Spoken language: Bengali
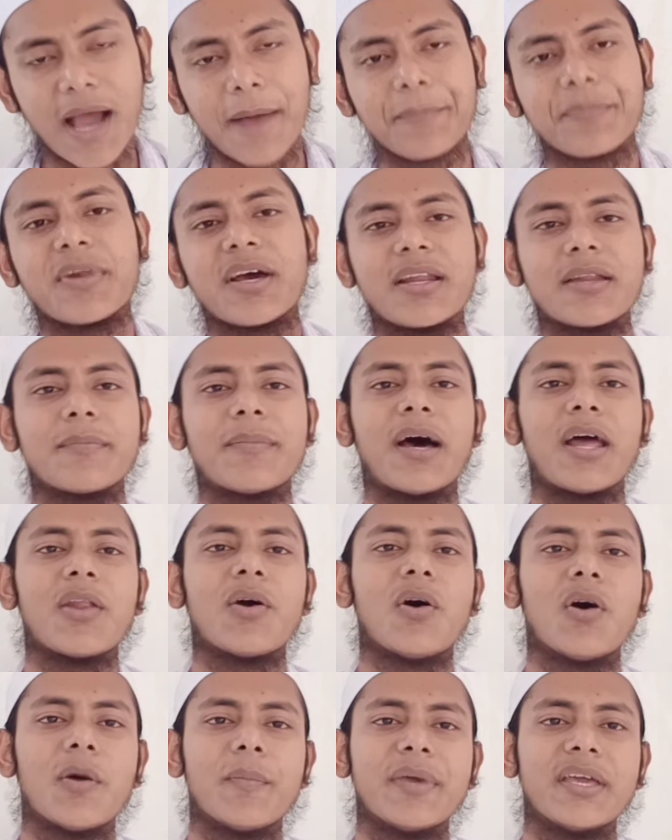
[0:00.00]
আপনারই
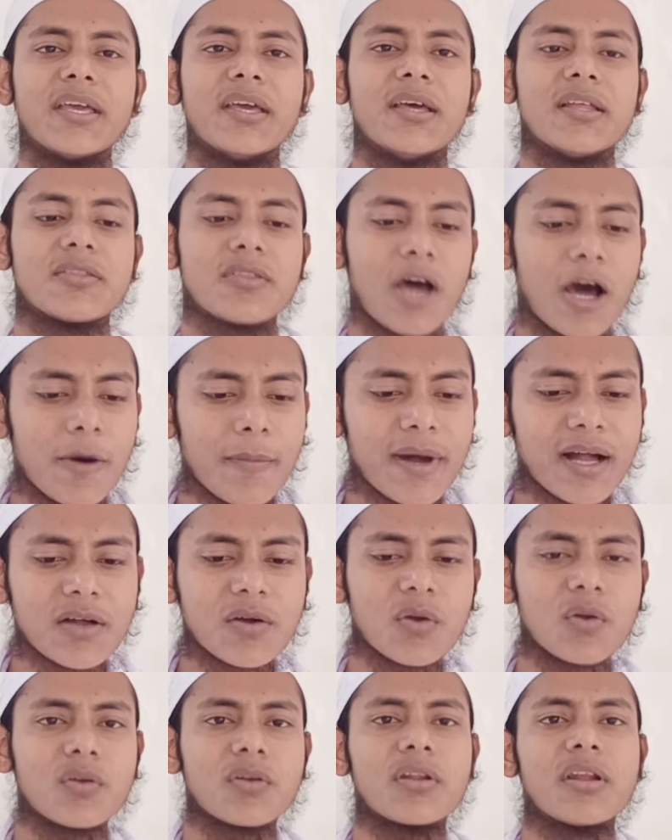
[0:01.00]
ভালো হবে তওবা
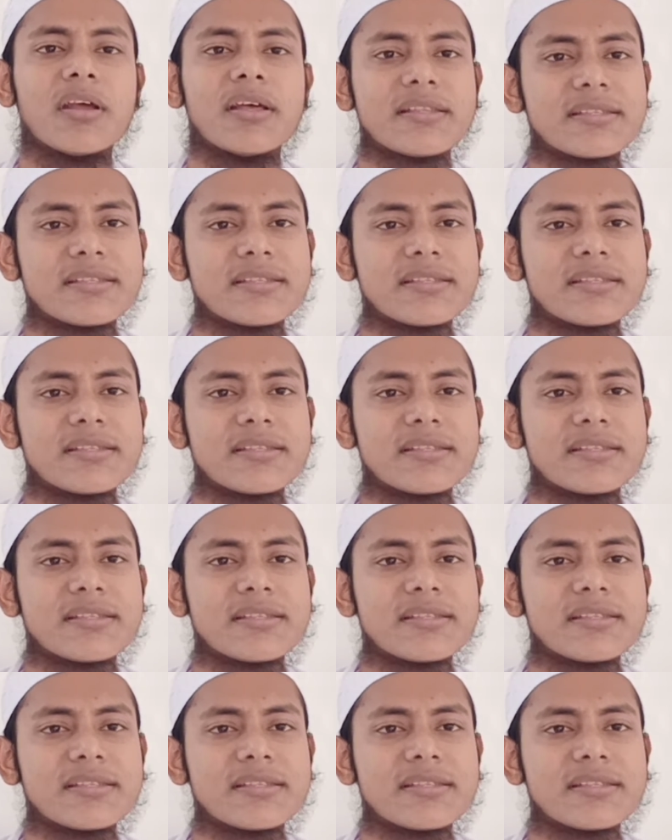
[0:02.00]
করুন